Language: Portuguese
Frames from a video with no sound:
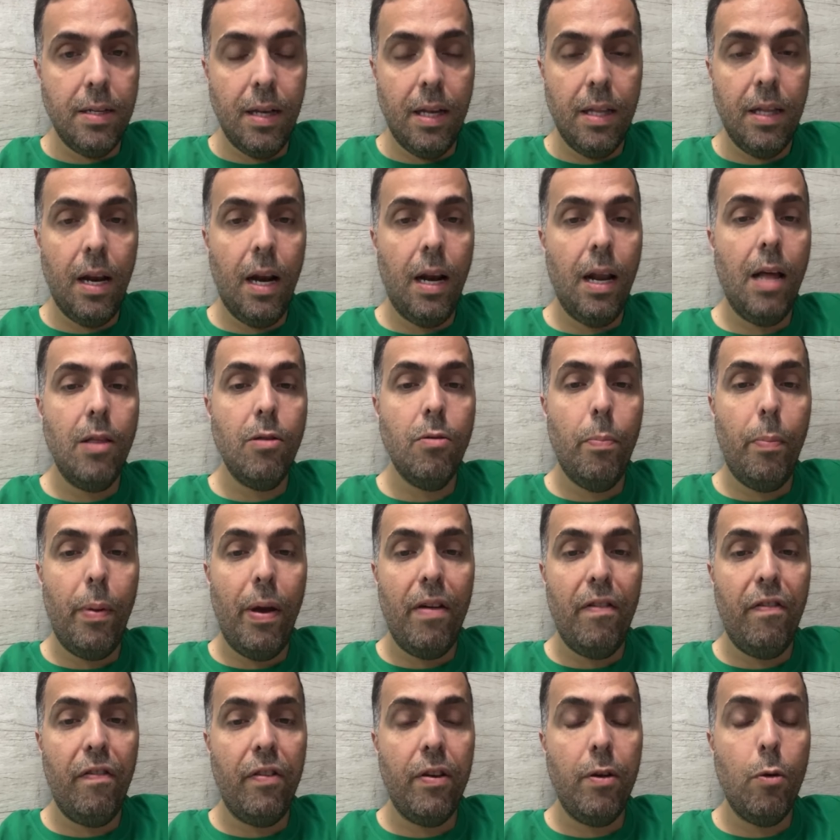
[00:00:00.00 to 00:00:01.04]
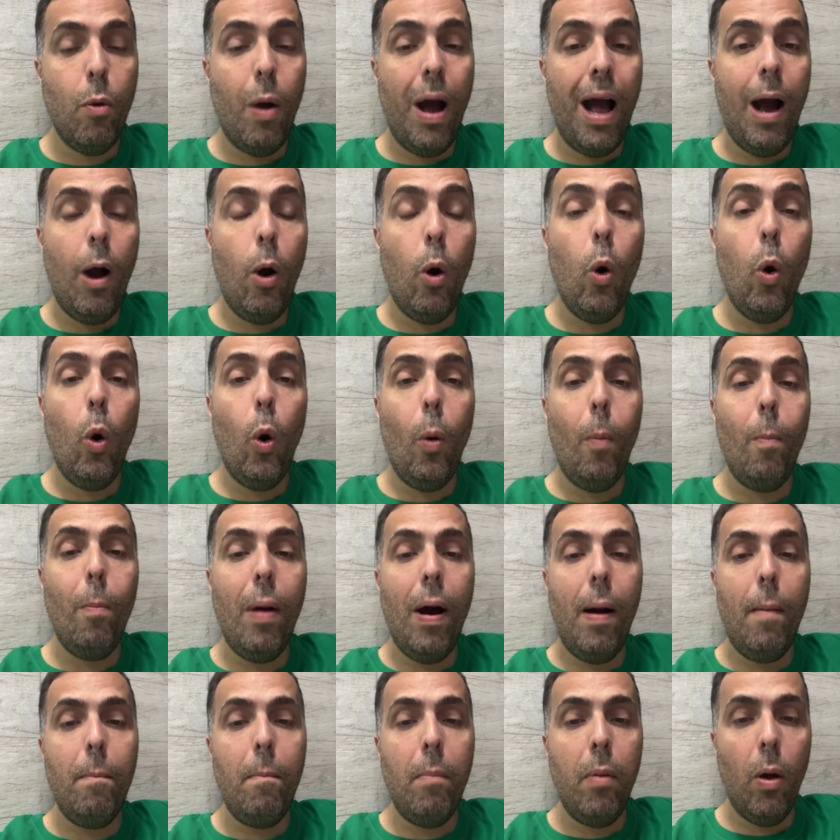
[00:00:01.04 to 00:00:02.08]
Você entra lá no perfil
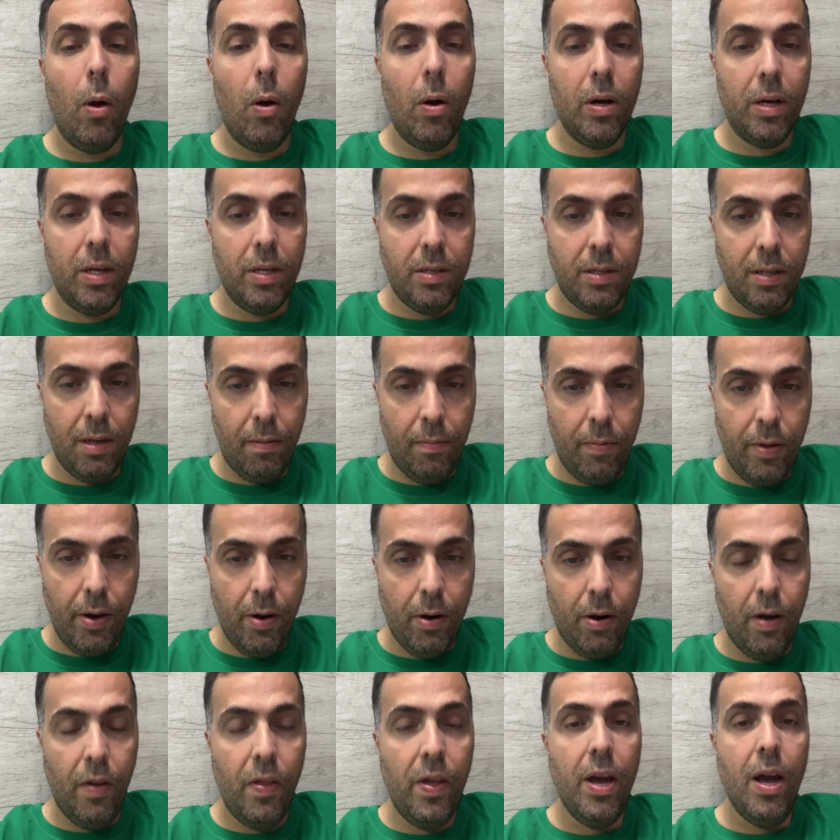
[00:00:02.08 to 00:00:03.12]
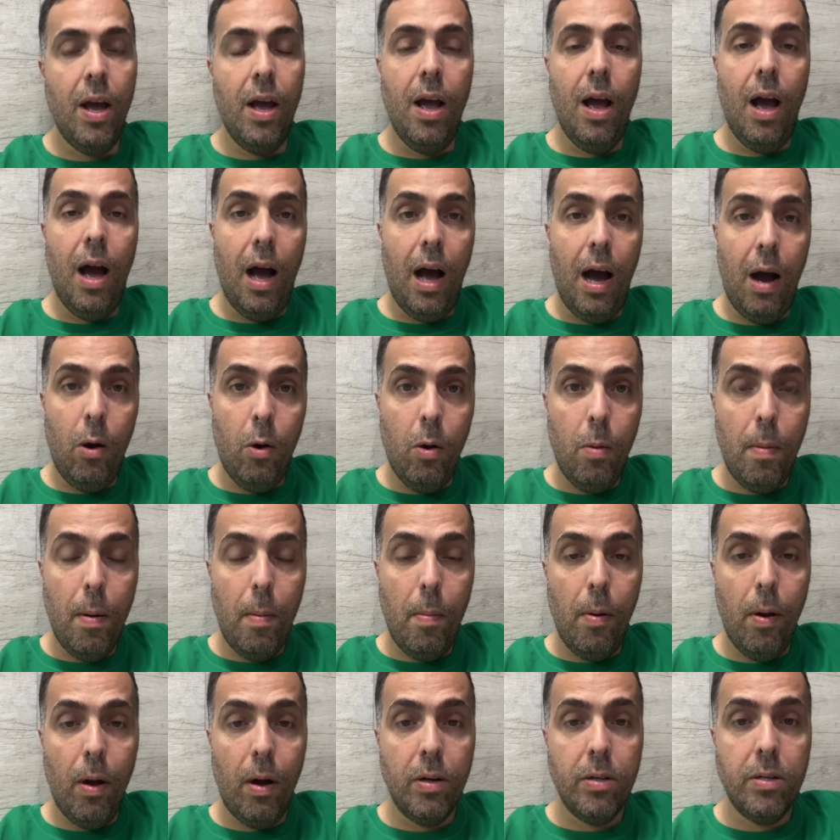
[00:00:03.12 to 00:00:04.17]
arroba blog exame de ordem,
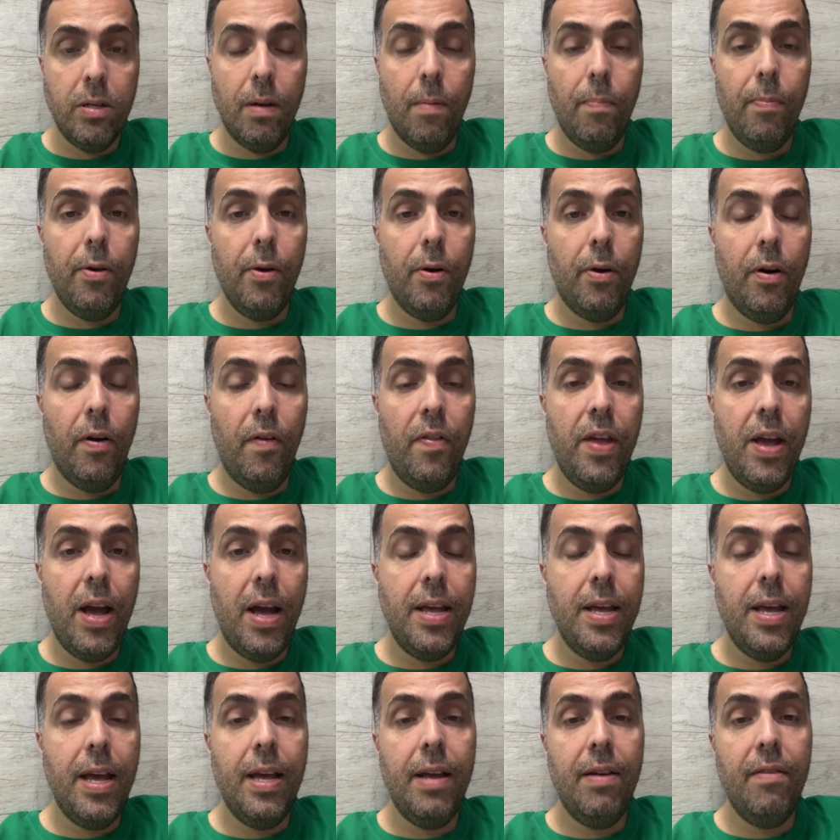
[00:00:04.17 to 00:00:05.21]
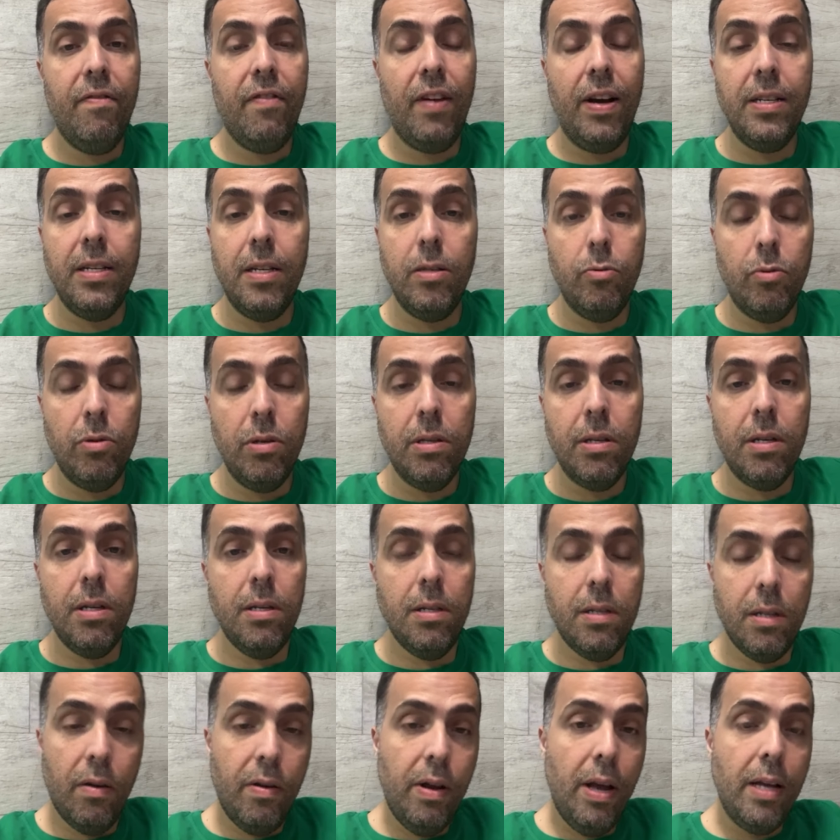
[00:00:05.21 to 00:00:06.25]
arroba blog exame de ordem, aí ele faz a sua
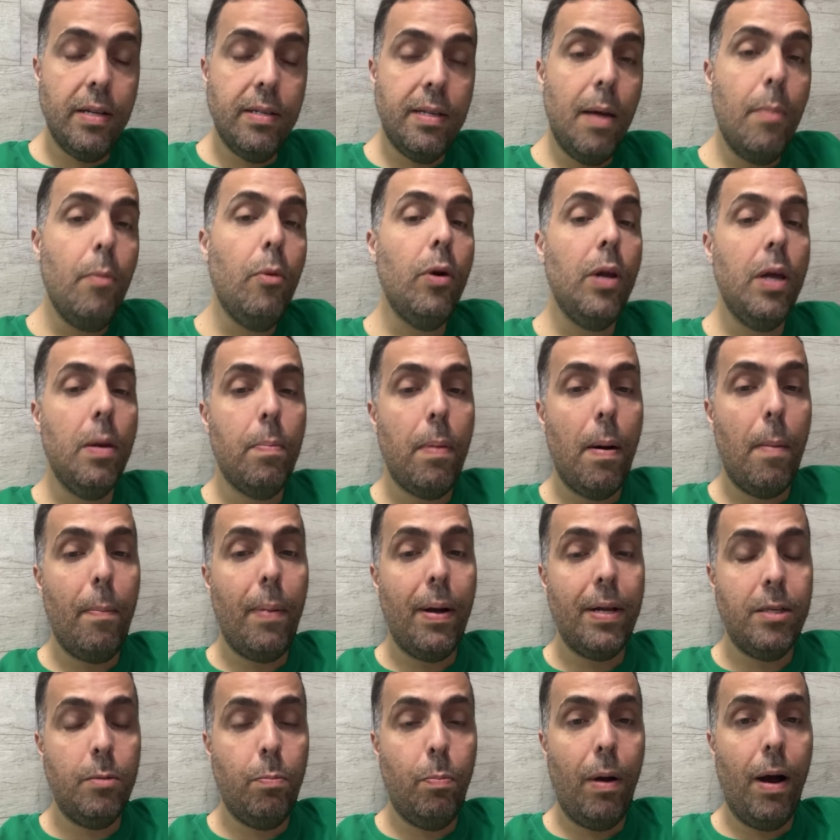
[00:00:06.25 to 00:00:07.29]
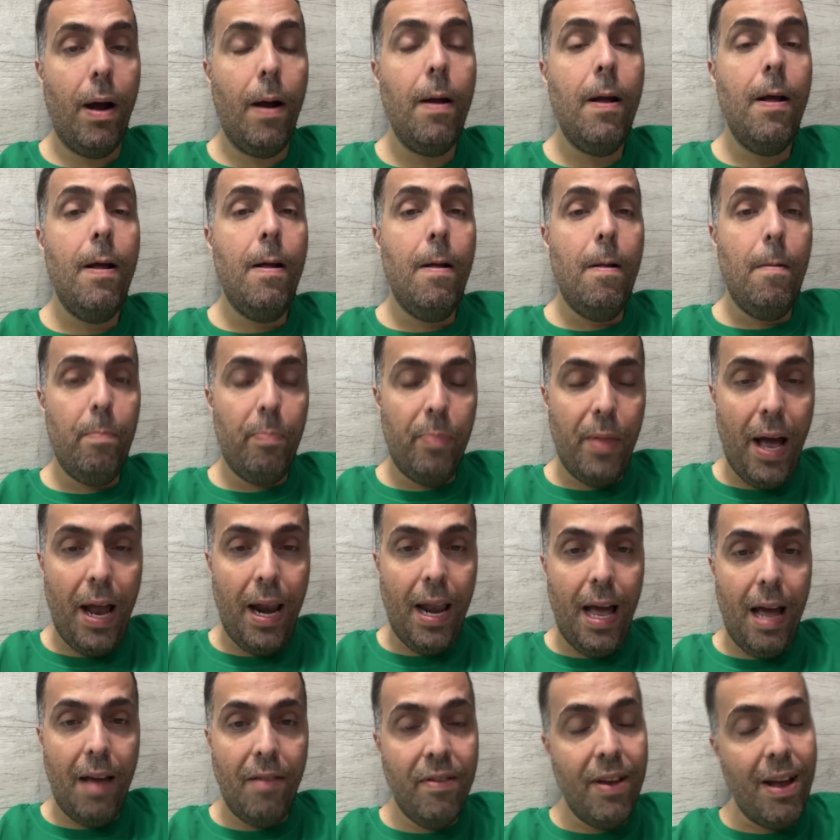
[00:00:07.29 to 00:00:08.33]
inscrição e recebe o link para participar
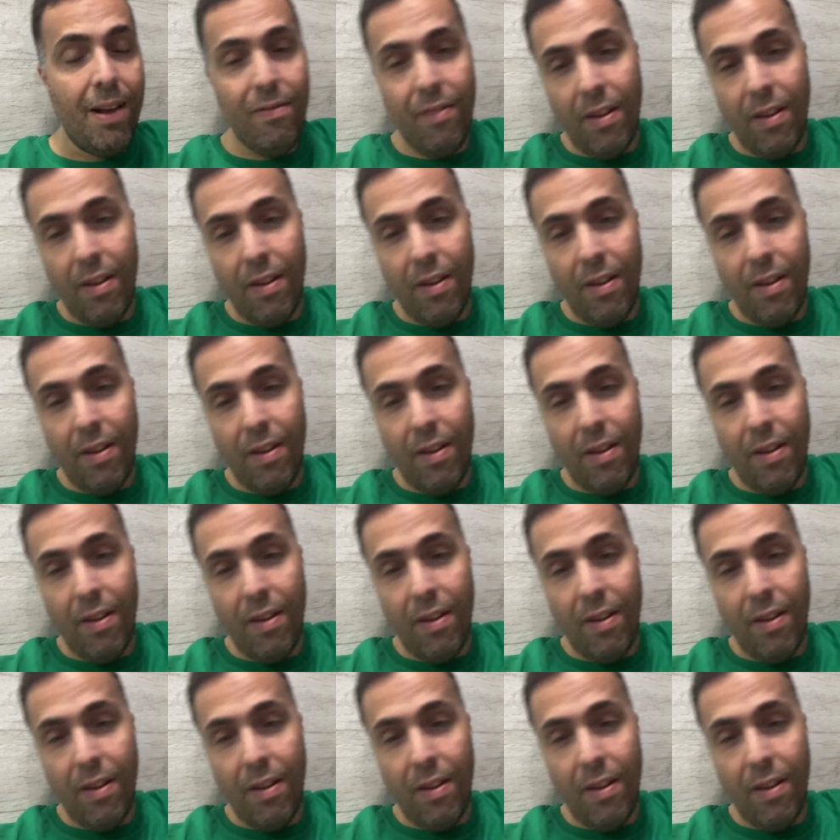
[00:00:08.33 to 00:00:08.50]
da live.